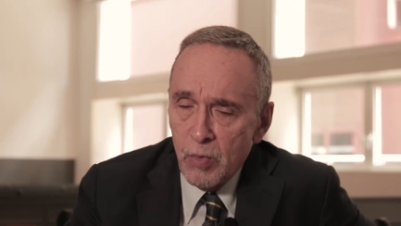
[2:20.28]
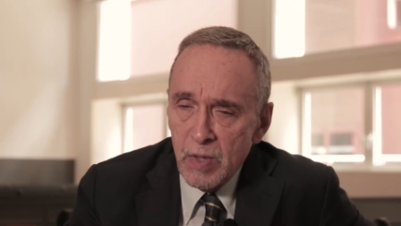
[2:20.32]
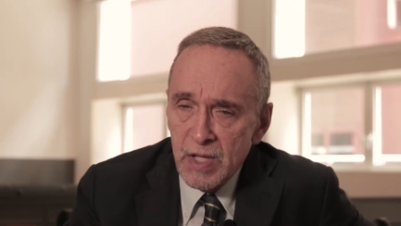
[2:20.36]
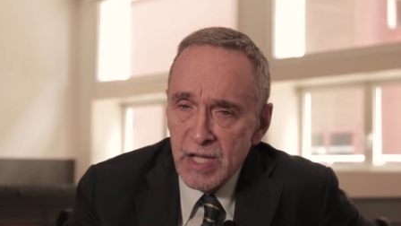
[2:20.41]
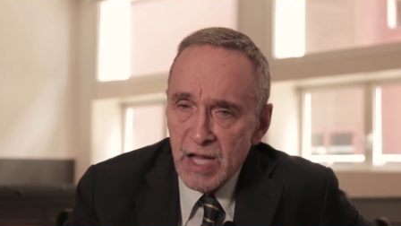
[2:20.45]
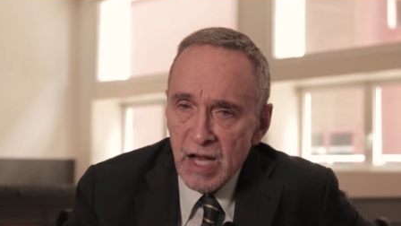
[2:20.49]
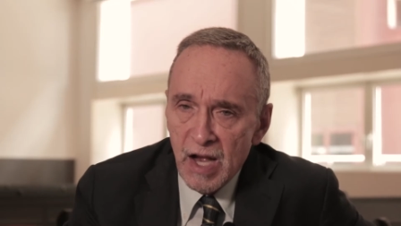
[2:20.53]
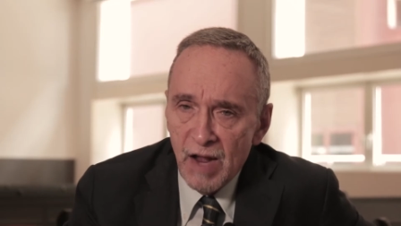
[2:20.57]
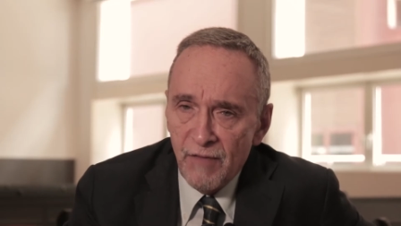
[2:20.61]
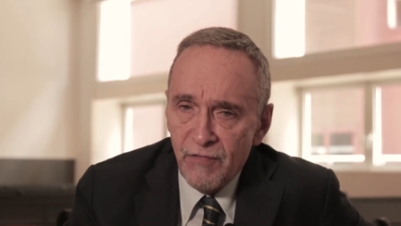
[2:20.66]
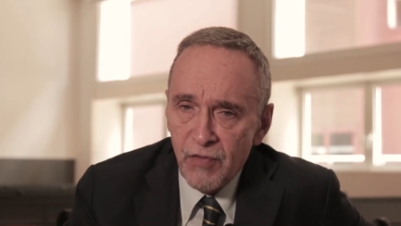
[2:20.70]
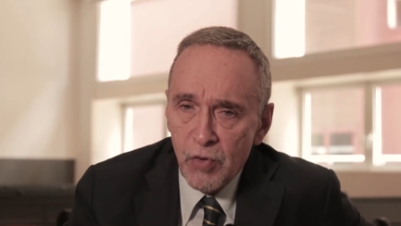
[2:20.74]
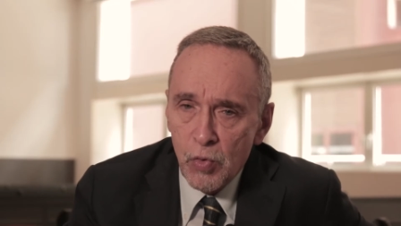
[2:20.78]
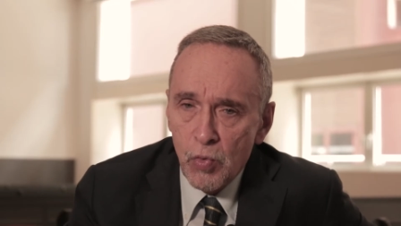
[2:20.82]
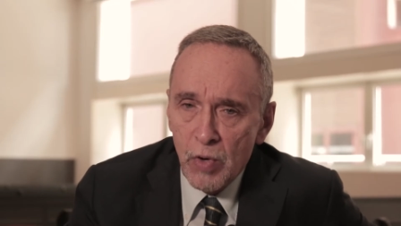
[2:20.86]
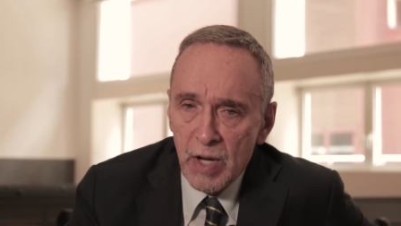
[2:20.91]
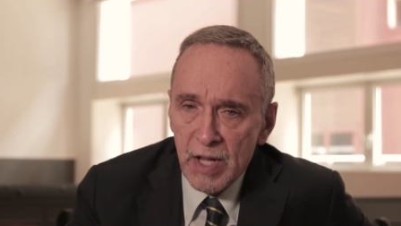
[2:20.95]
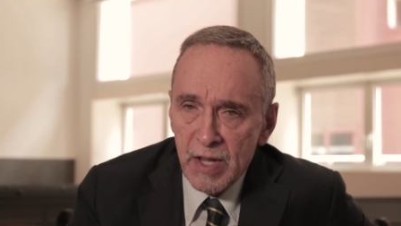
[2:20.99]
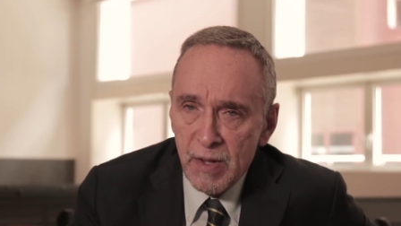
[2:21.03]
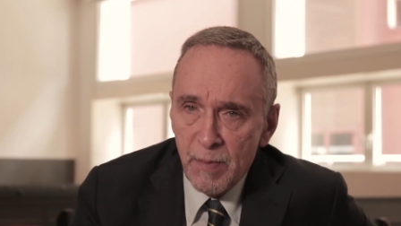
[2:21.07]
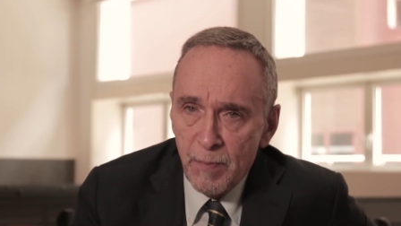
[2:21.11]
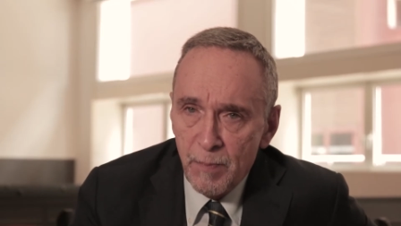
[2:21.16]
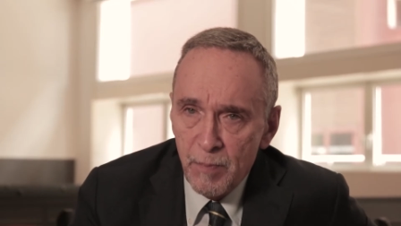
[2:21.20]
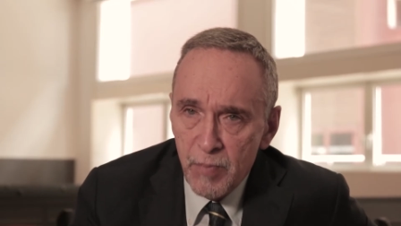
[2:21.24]
Quindi la
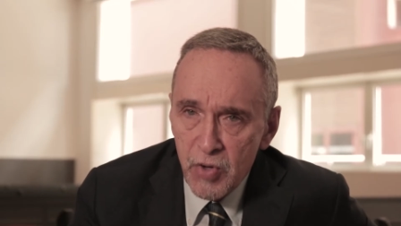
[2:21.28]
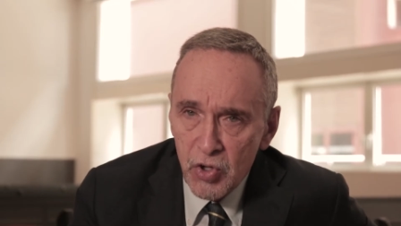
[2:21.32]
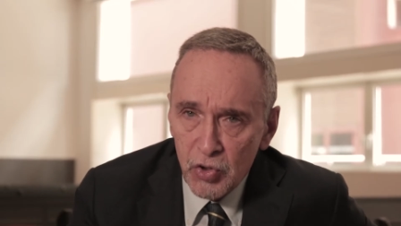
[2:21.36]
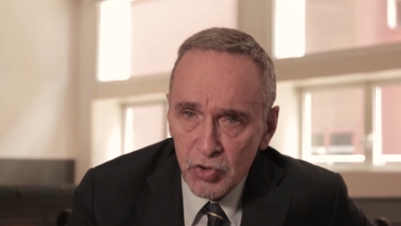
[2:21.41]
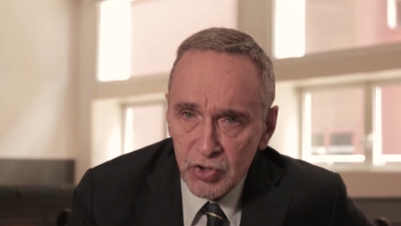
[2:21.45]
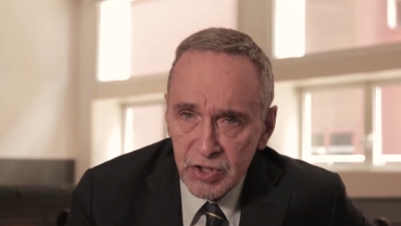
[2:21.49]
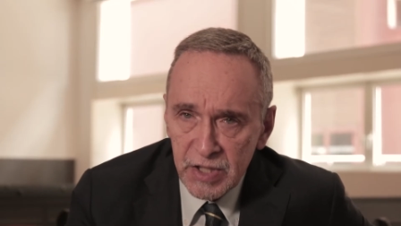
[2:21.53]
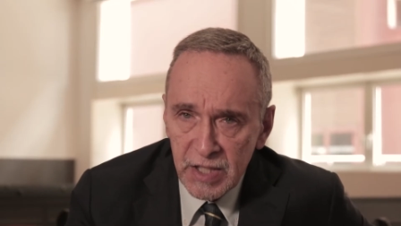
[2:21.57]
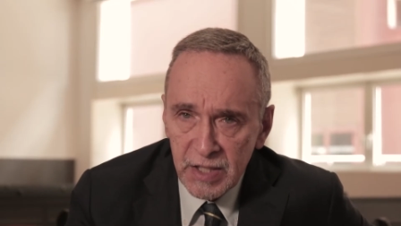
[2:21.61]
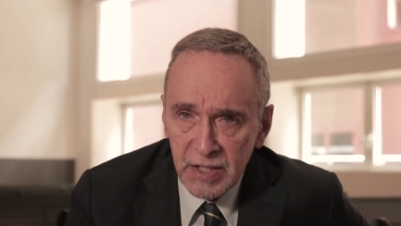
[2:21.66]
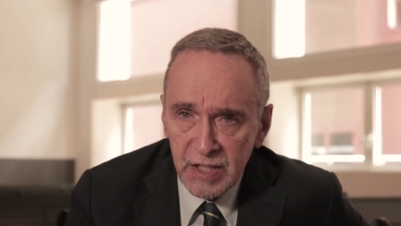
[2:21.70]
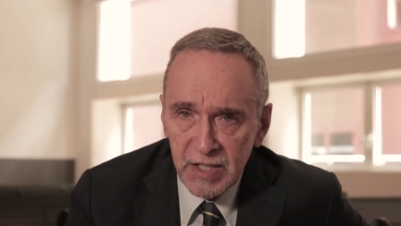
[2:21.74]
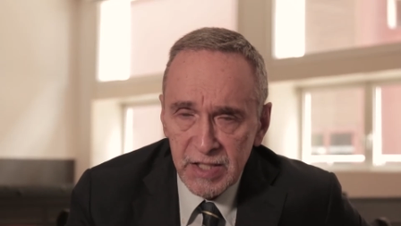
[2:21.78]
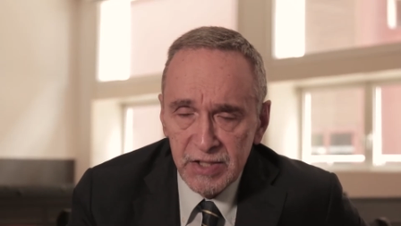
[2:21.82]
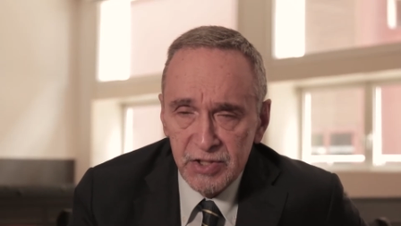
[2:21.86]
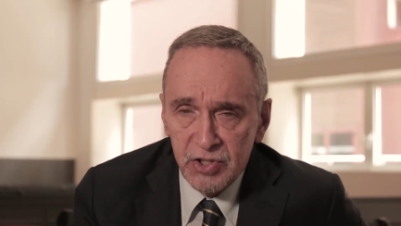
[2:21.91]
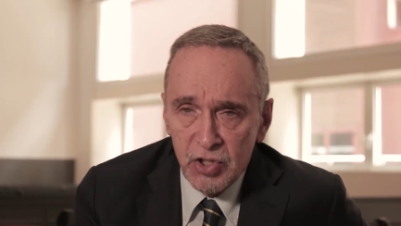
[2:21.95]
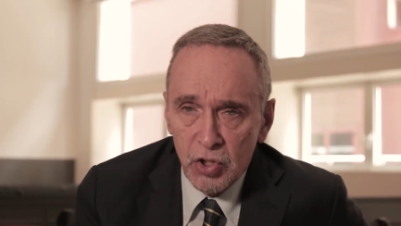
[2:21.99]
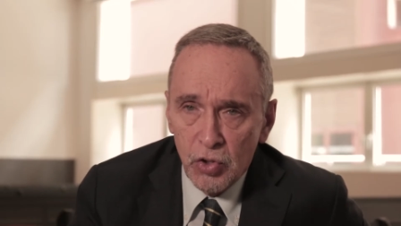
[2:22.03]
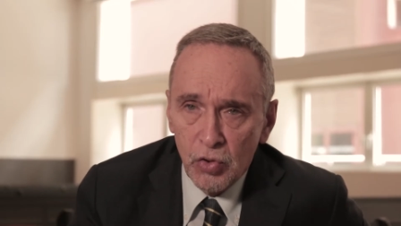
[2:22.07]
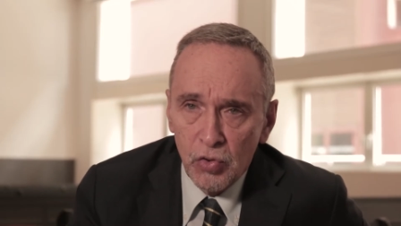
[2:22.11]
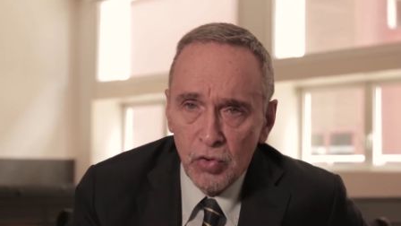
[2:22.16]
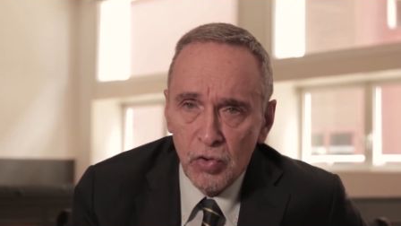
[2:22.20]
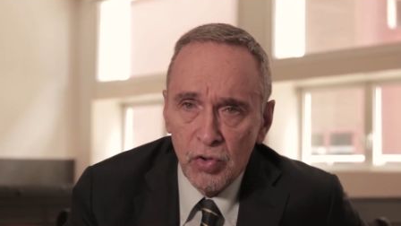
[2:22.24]
figura di biostatisticiano
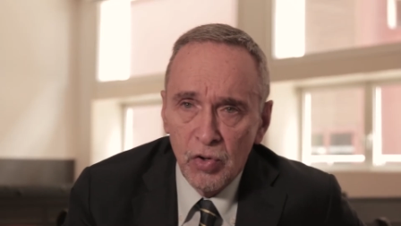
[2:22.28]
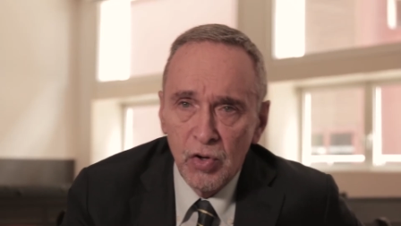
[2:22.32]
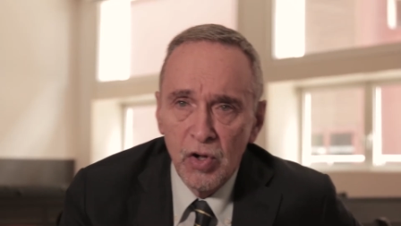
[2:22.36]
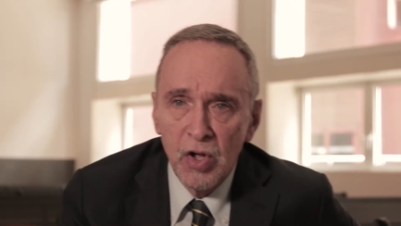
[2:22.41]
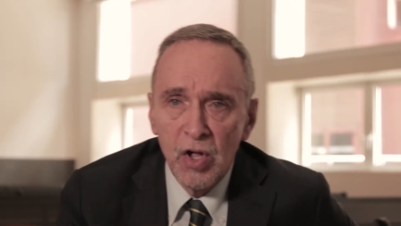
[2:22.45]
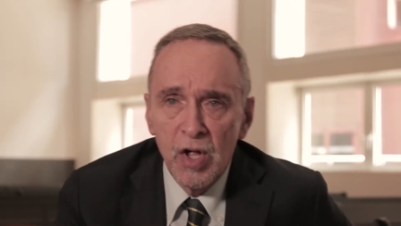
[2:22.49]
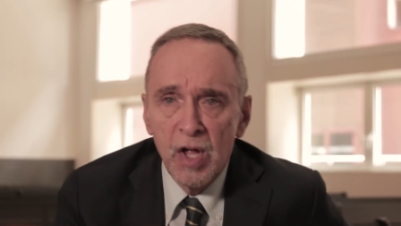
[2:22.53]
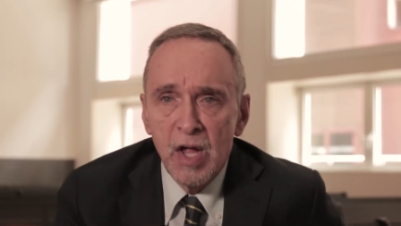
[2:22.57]
statistico